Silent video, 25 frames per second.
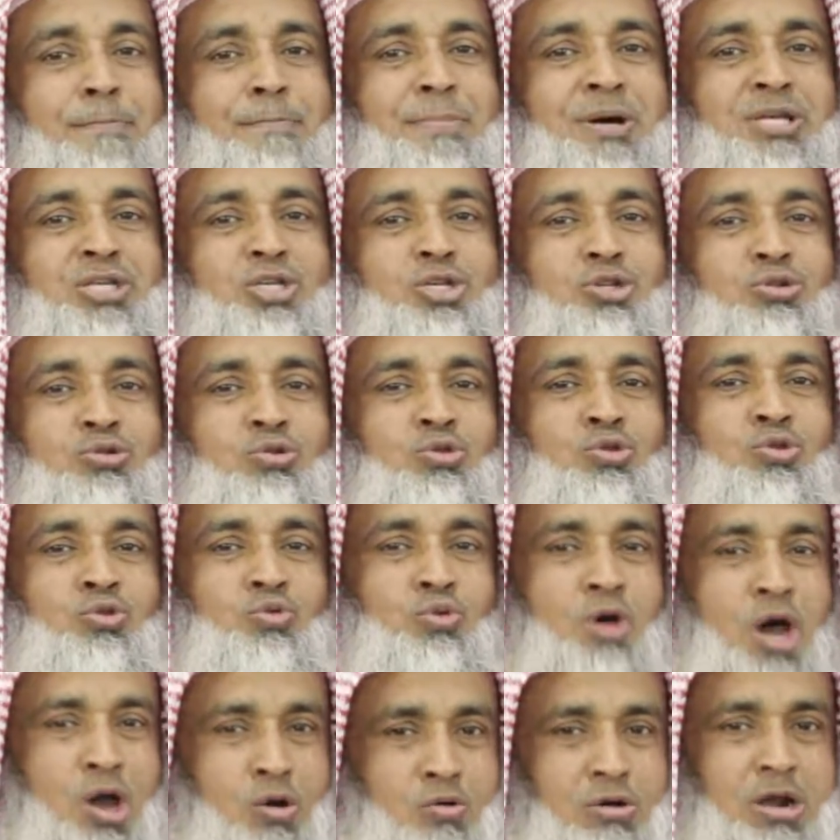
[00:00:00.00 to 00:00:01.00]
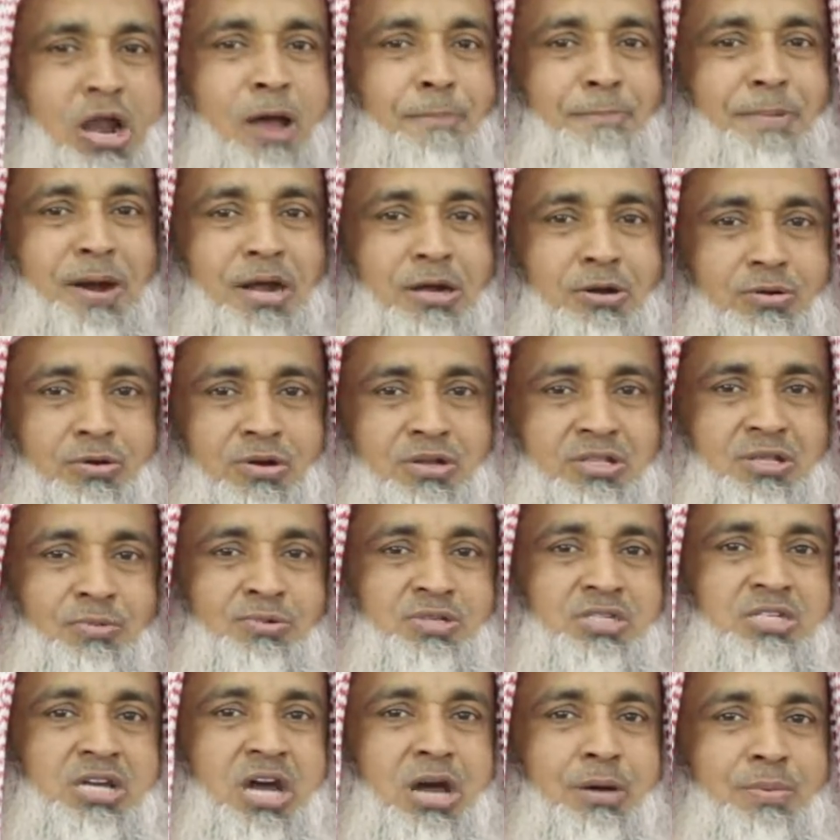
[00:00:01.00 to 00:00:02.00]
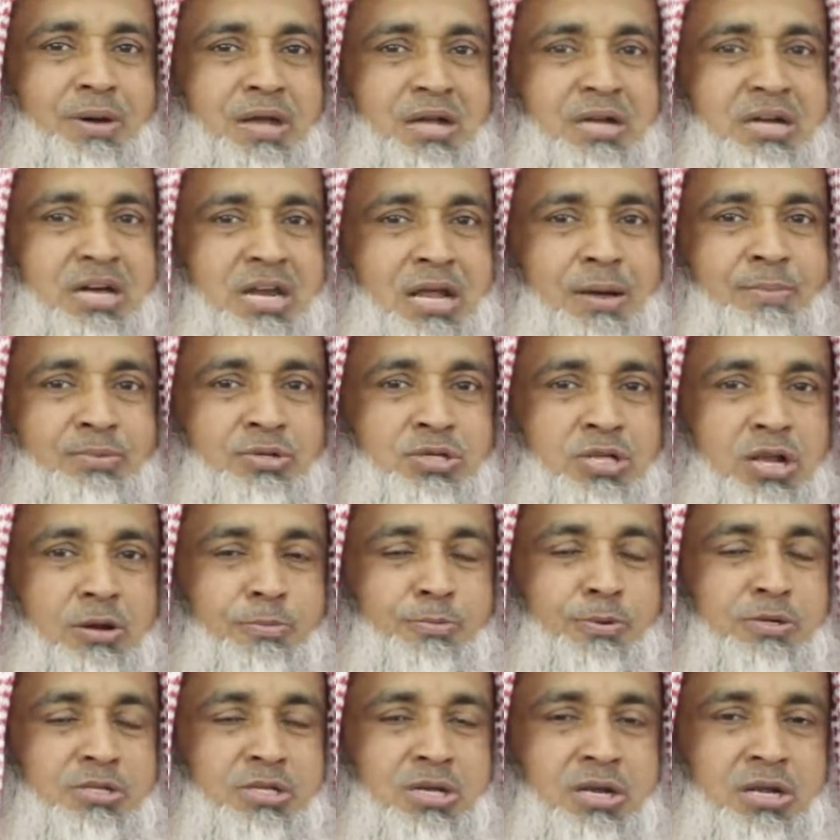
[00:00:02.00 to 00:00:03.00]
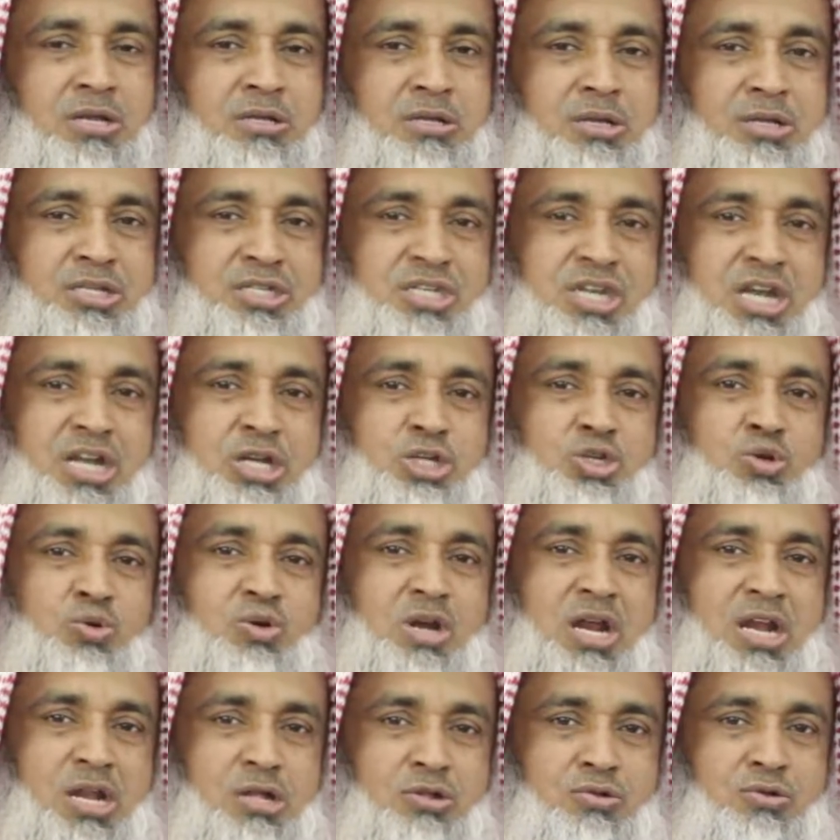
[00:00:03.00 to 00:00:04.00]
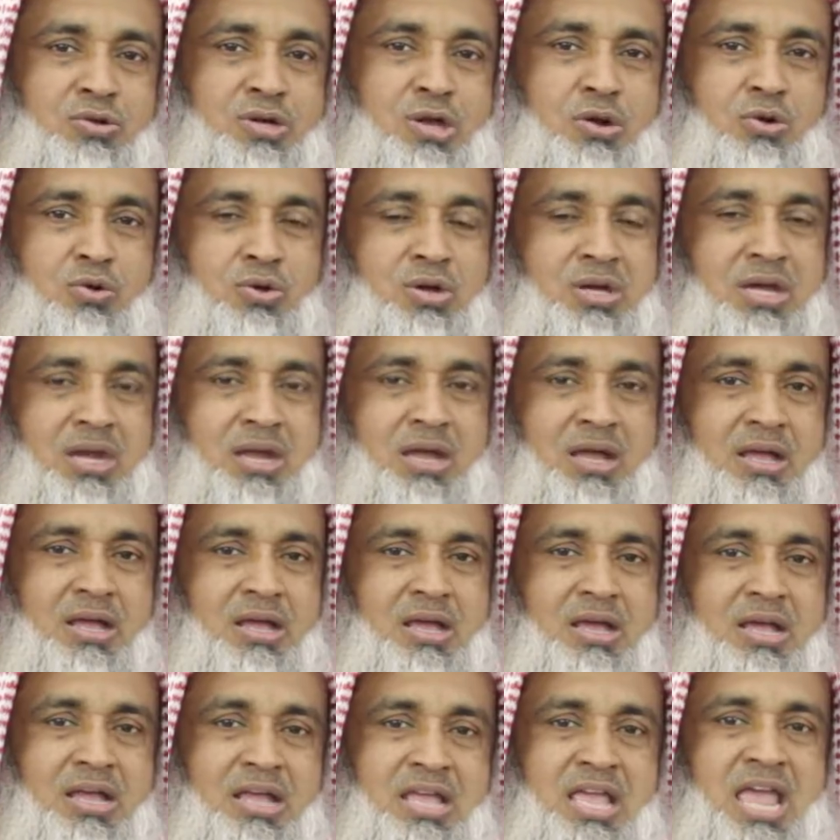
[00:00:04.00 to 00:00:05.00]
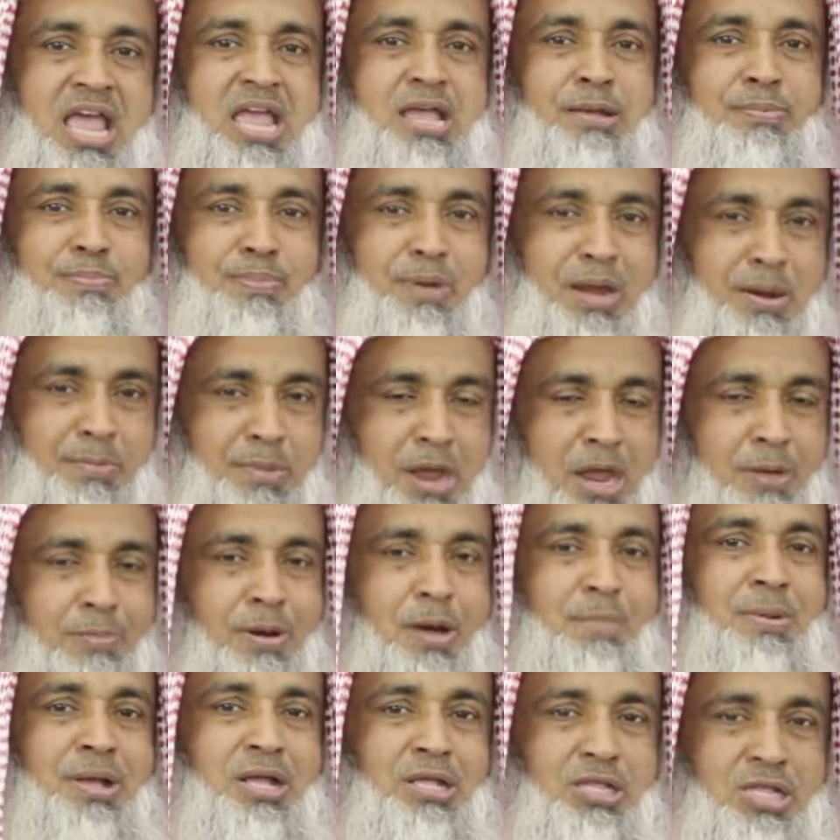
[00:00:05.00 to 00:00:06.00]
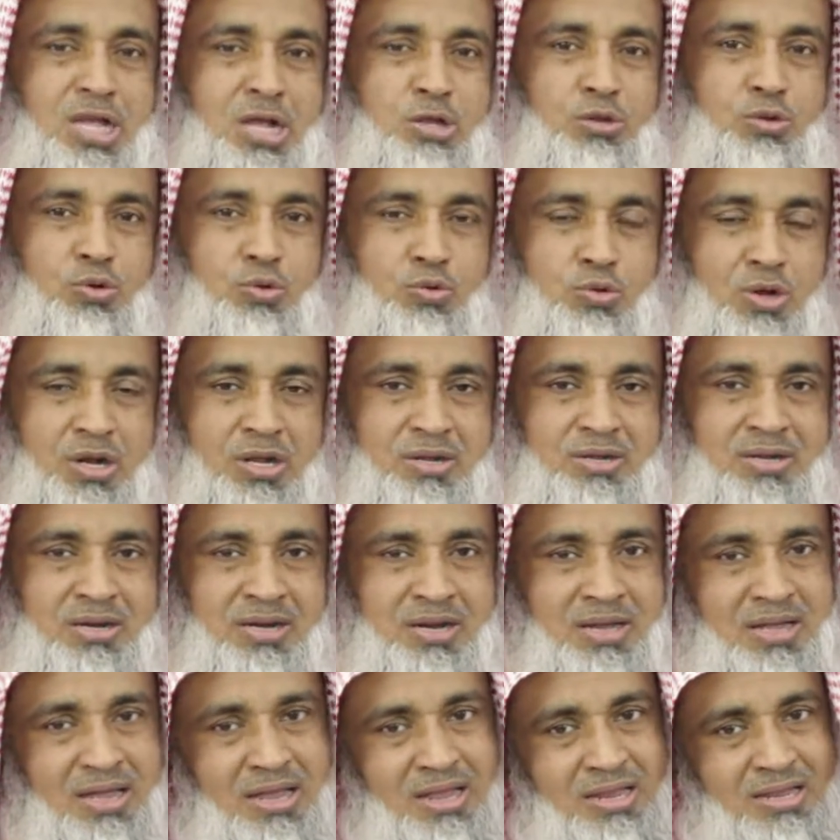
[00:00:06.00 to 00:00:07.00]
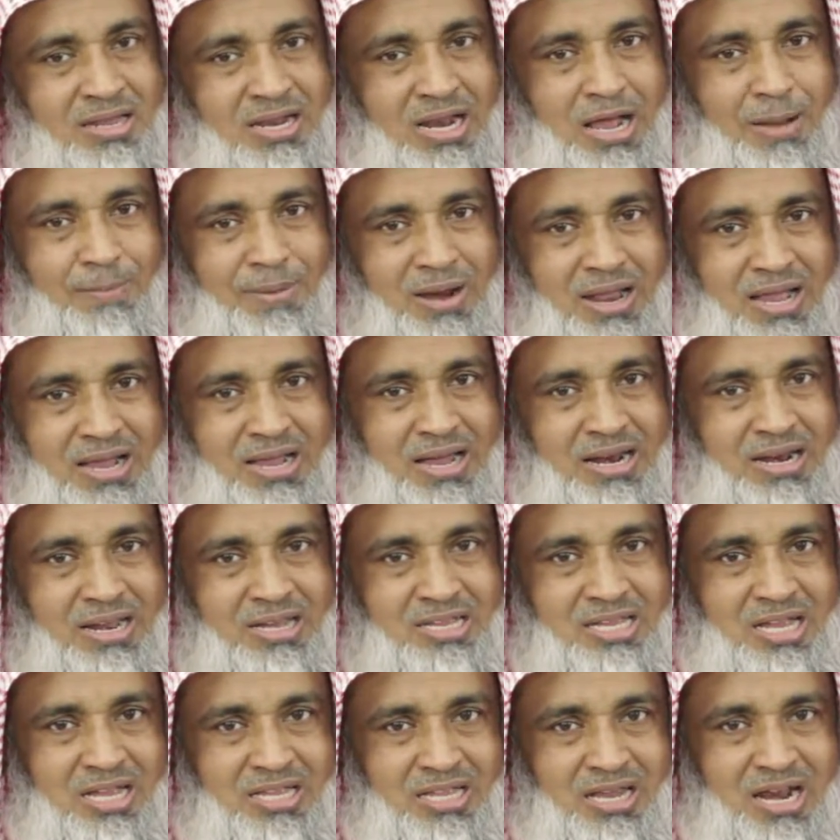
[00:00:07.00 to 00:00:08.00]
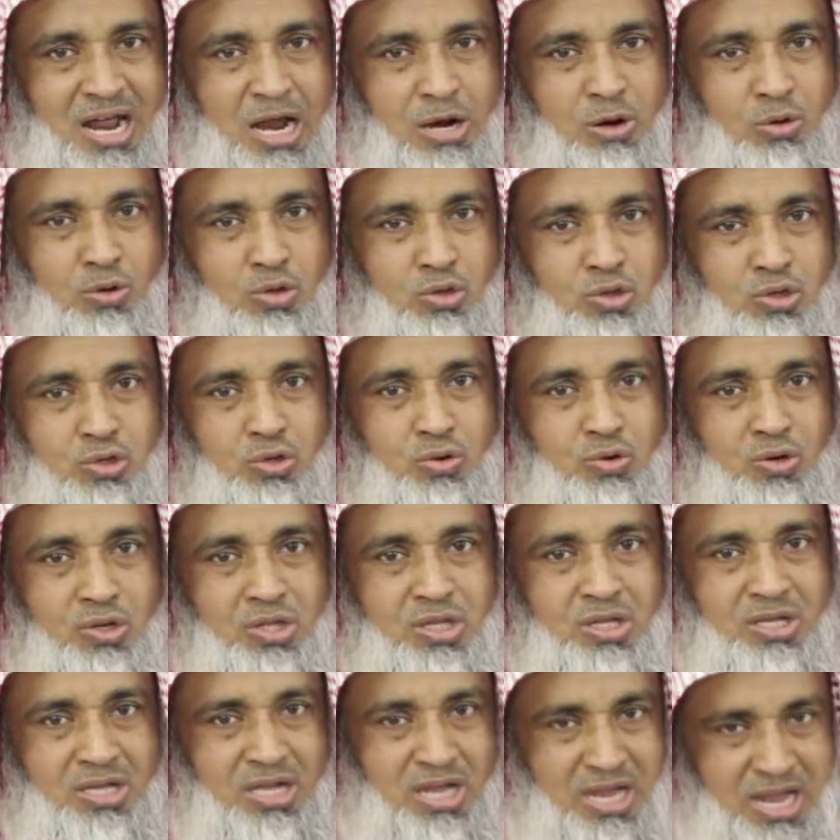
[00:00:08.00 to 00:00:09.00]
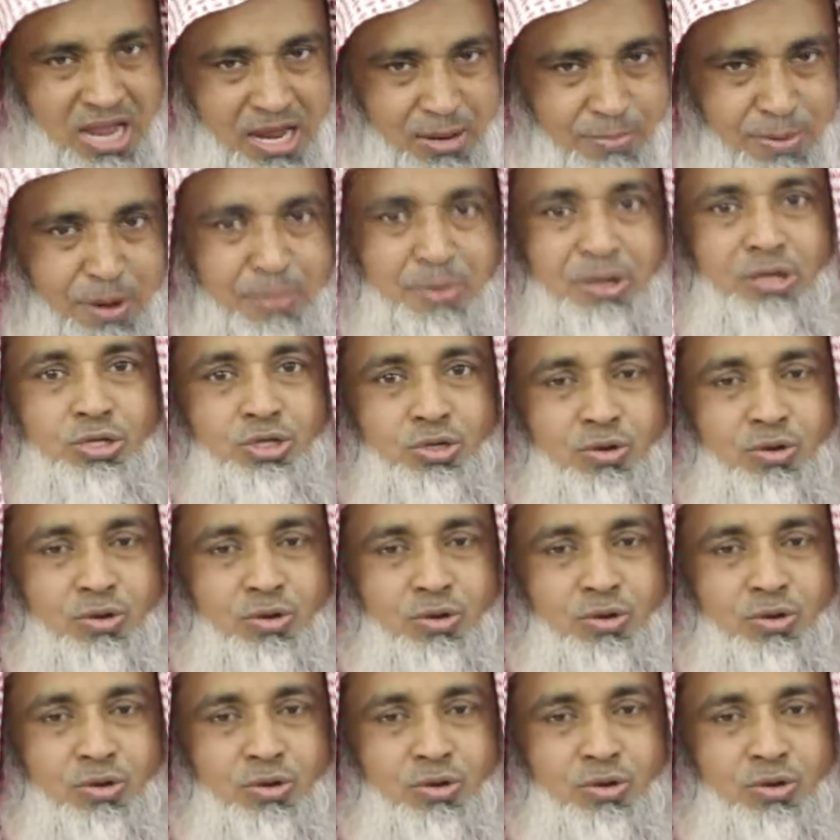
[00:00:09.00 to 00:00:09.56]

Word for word: মাসনুন দোয়াগুলা পাঠ করেছে সাহাবাই কারাম সালফাসারেন সেই সোনালী যুগের লোকেরা এই এইভাবেই যেহেতু করেছেন তাহলে আমরা এখানে তাদের আনুগত্য করতে গিয়ে এইভাবেই